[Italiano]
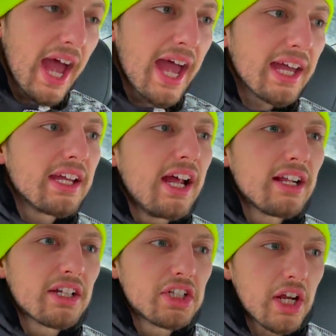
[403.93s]
Eh, eh e che le
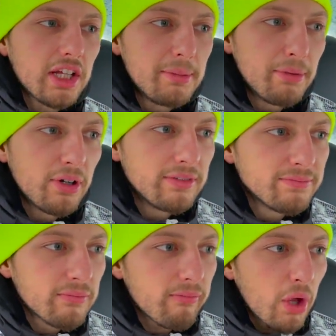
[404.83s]
altre c'era tipo
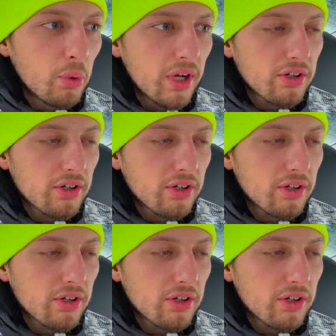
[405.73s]
una